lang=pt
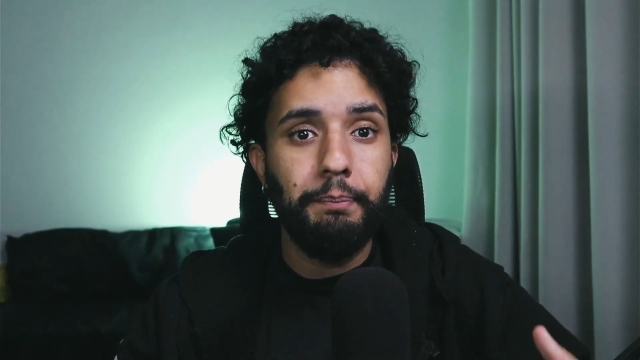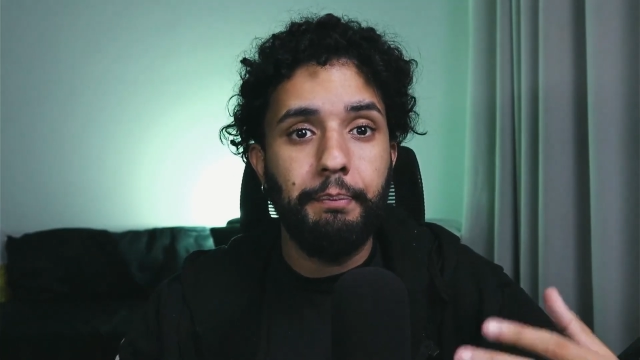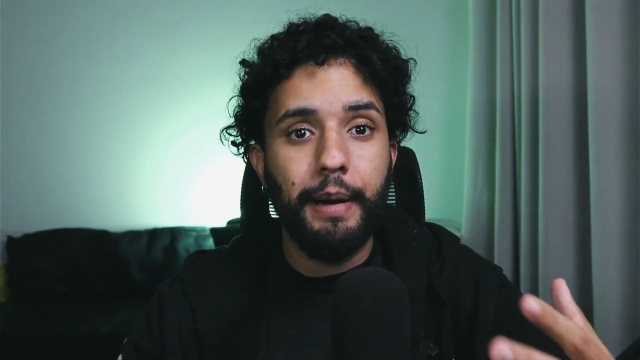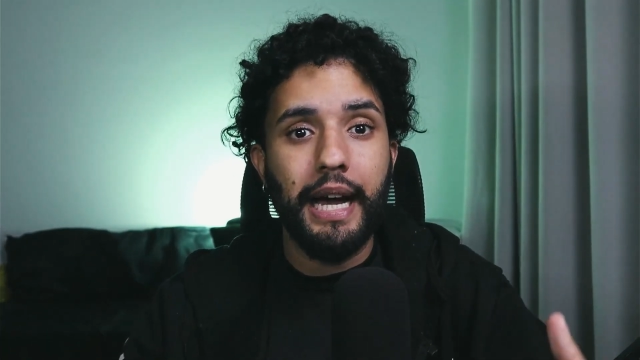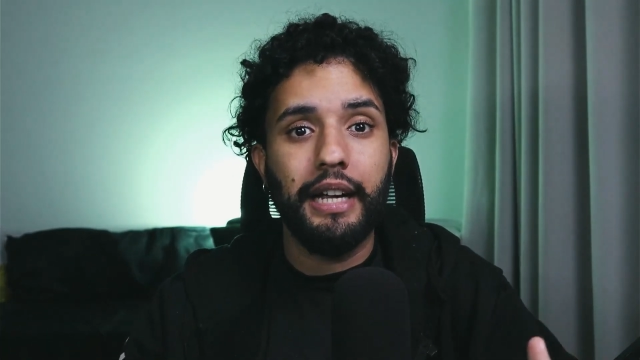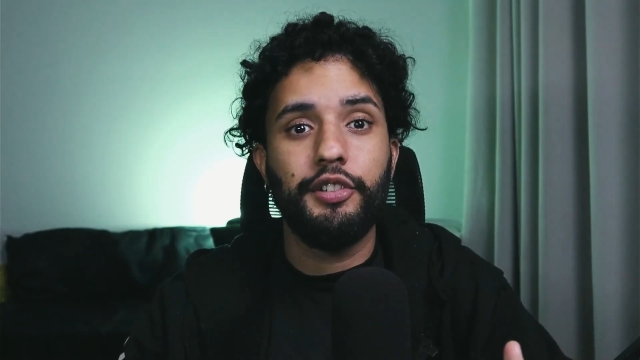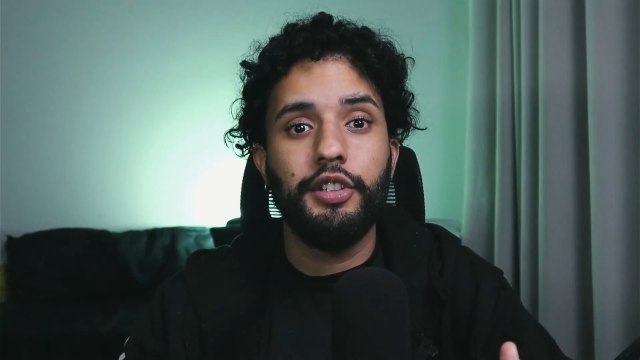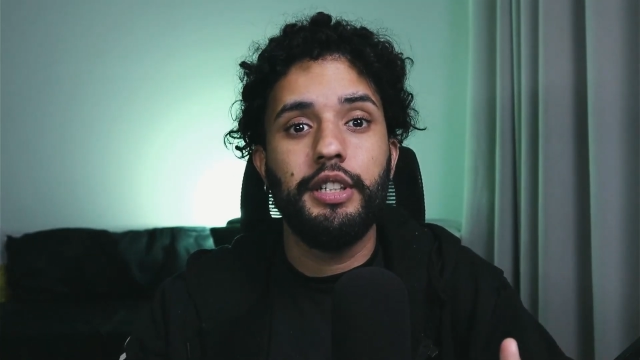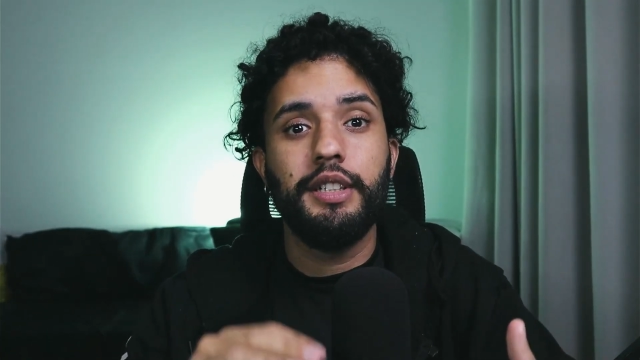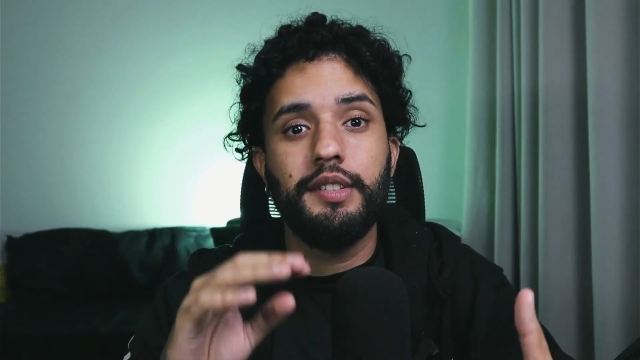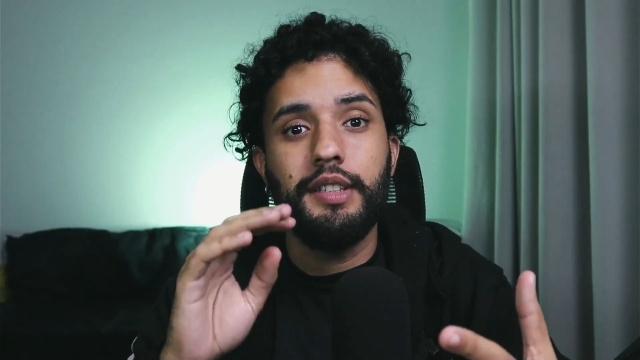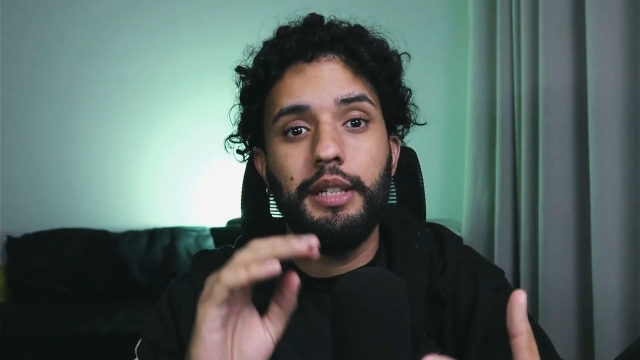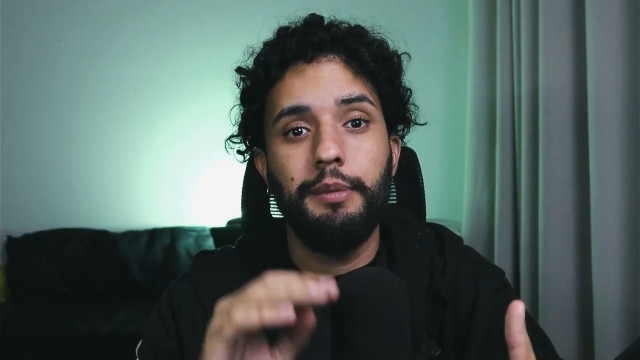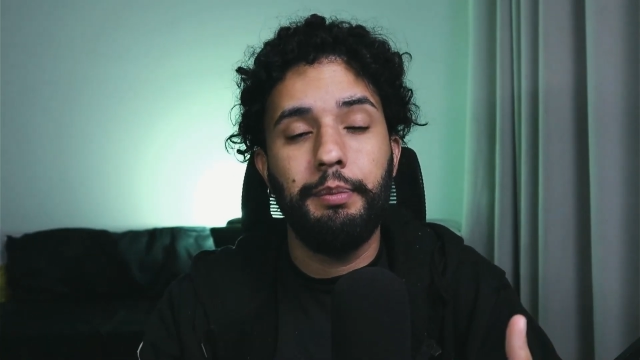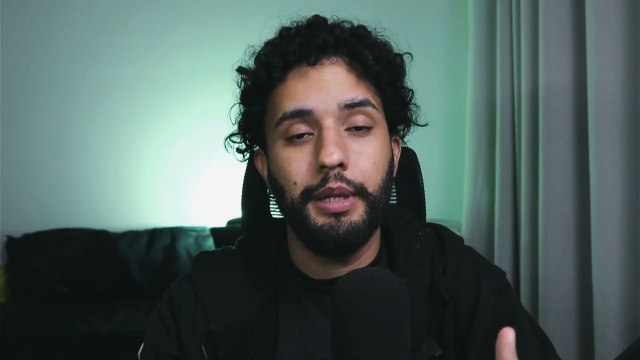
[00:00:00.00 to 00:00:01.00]

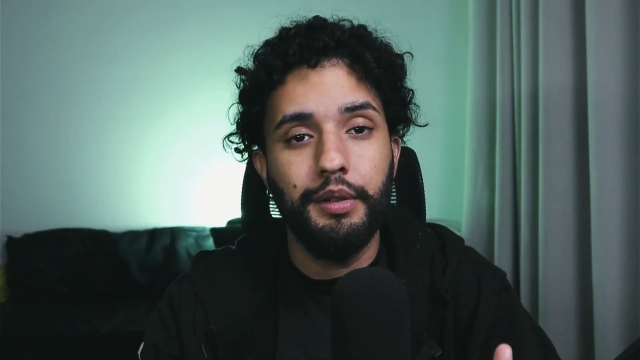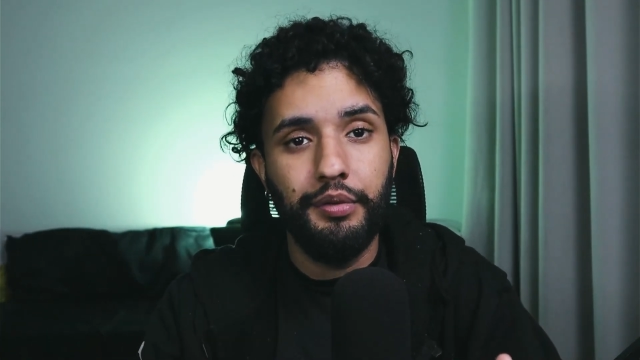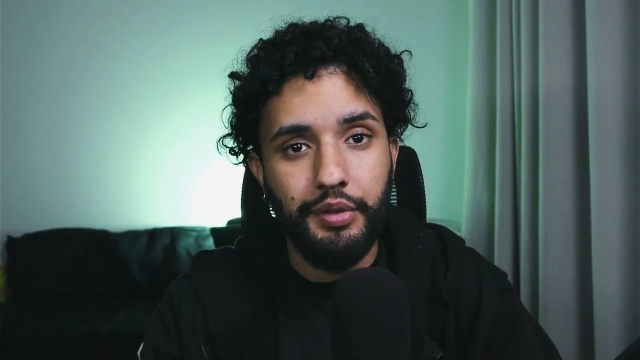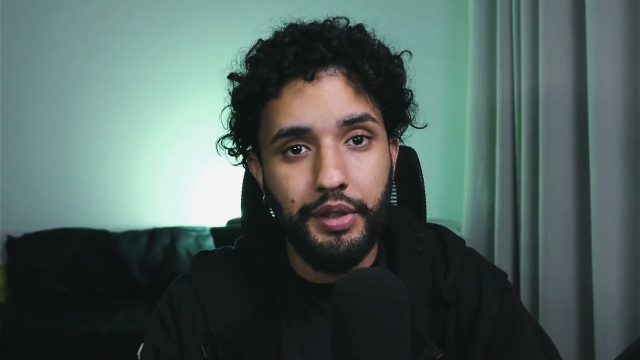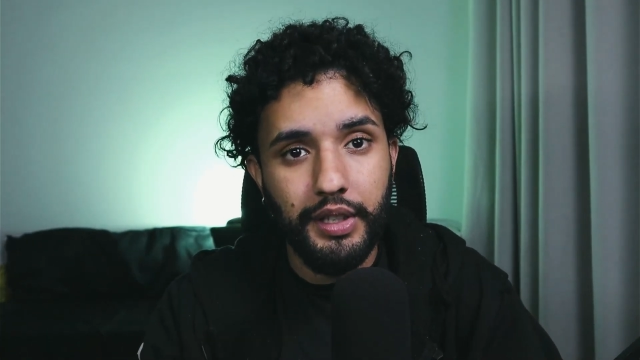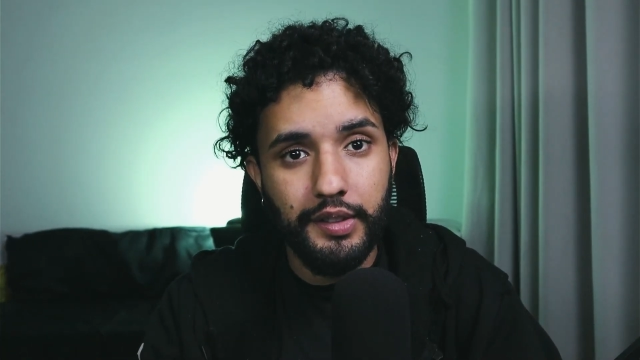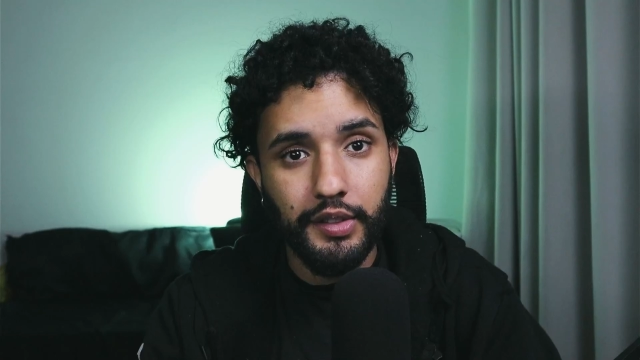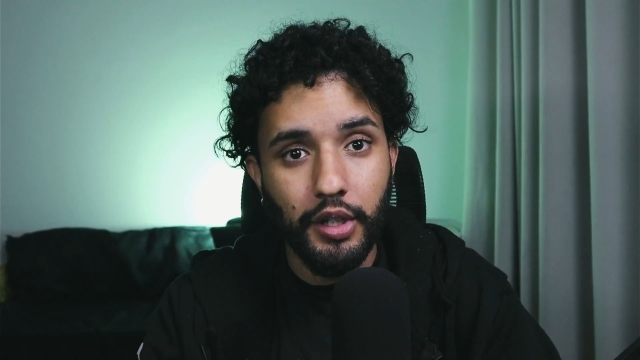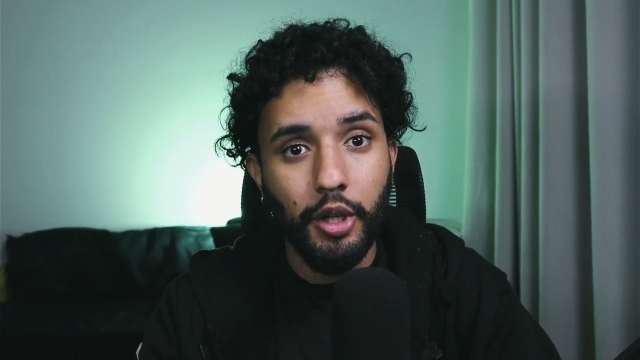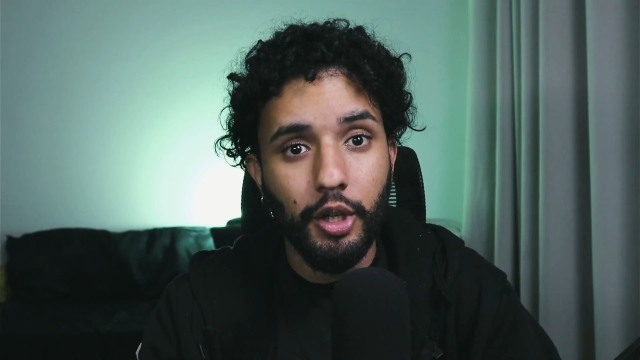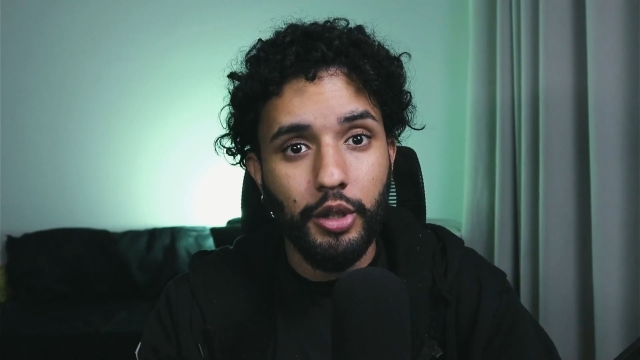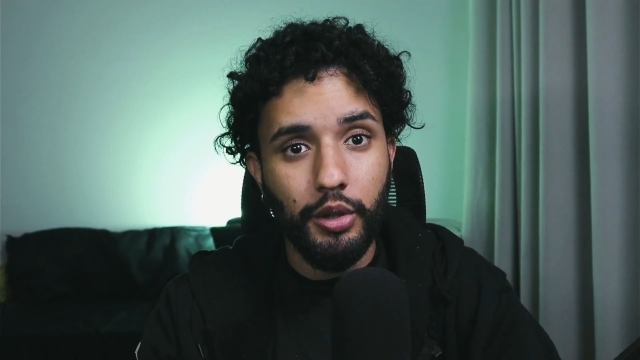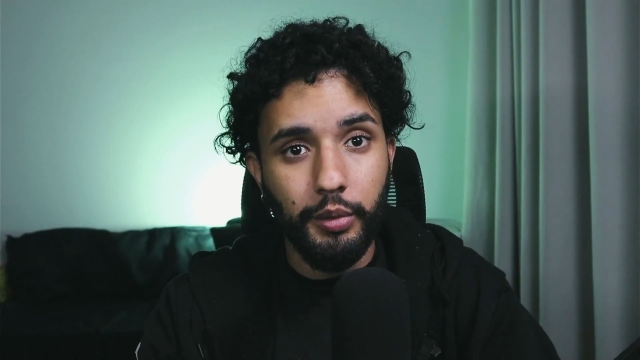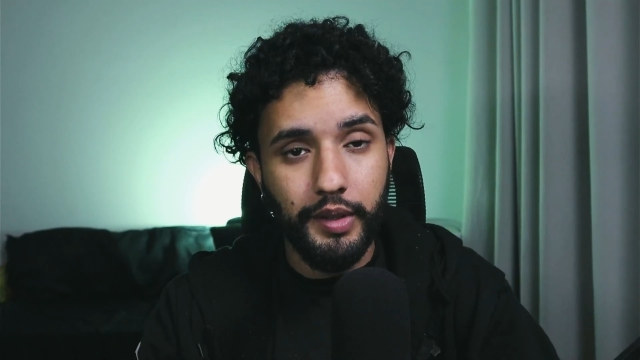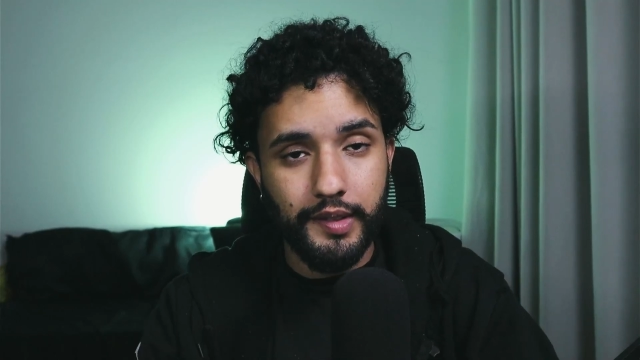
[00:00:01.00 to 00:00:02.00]
páginas e perfis
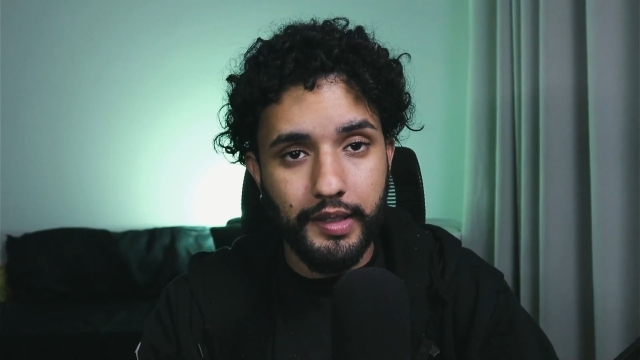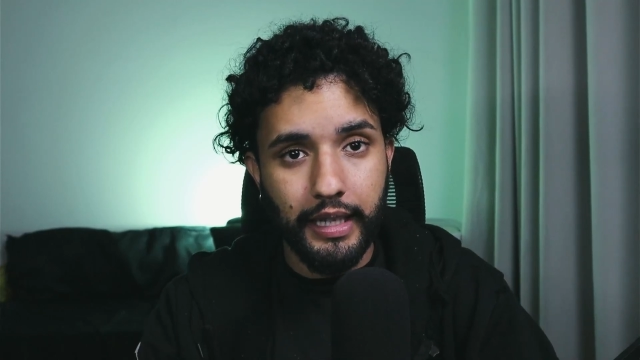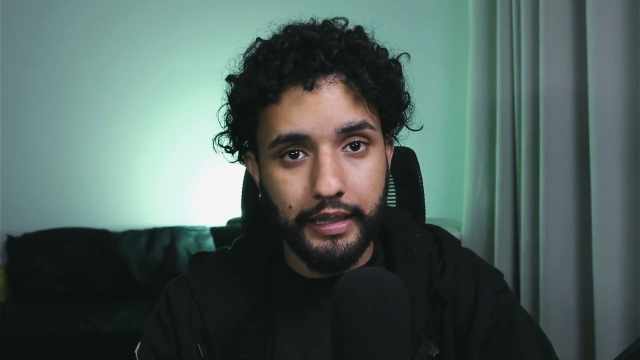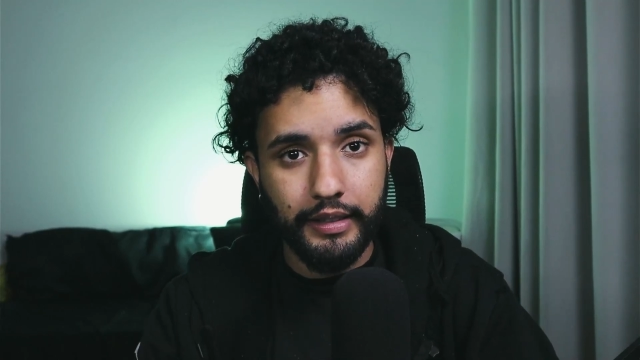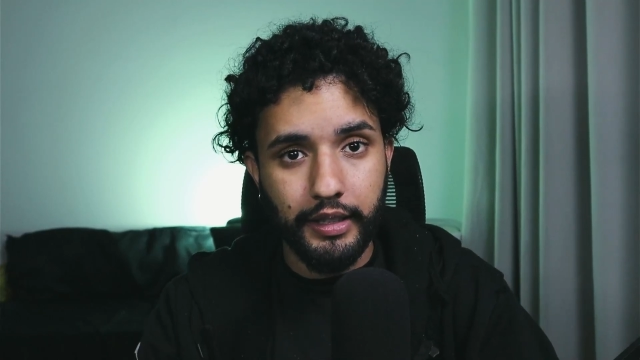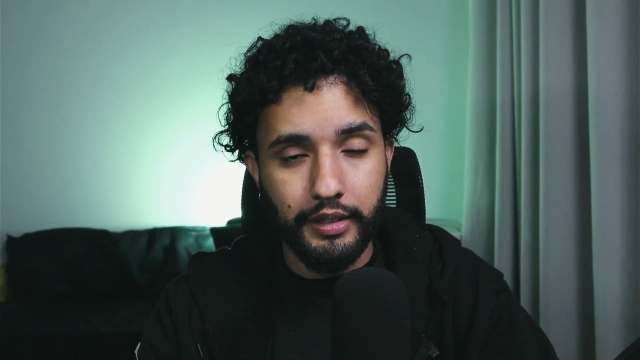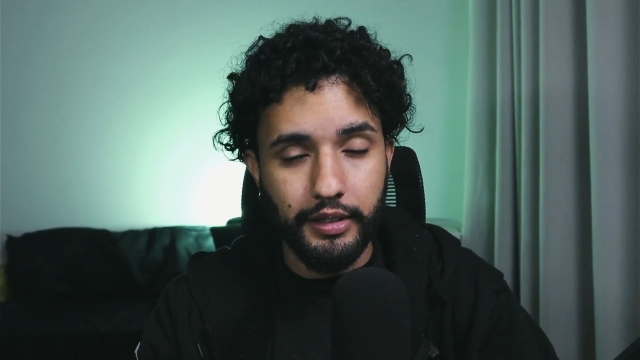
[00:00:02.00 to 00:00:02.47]
do Instagram.